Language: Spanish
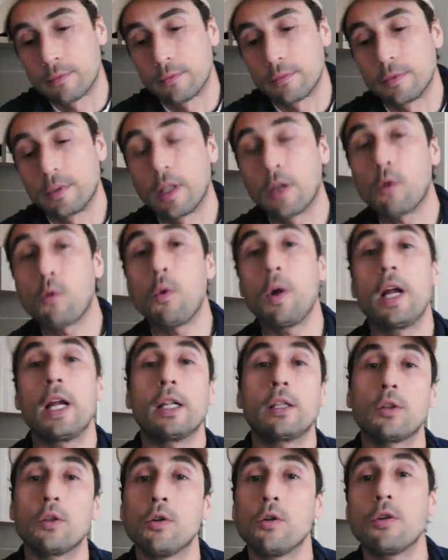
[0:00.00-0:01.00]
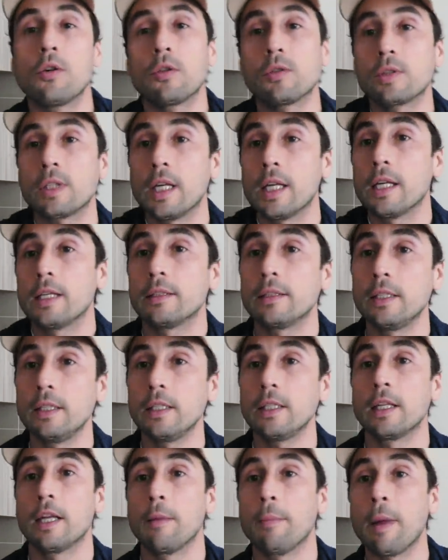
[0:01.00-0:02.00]
descuentos o cosas
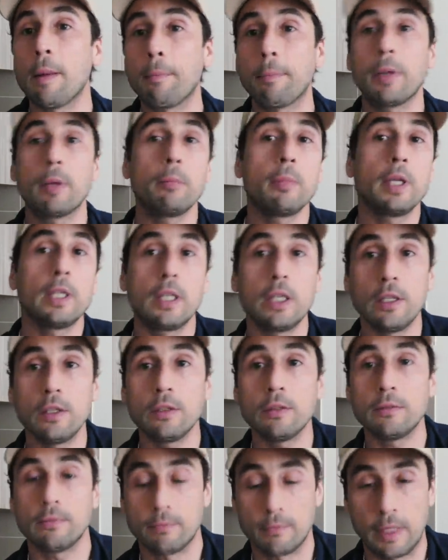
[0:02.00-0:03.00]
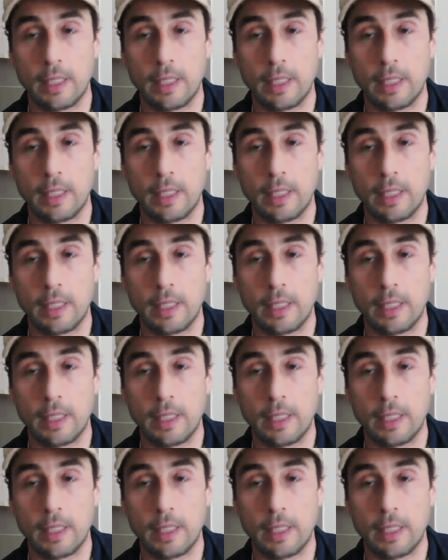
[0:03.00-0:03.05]
así que me han permitido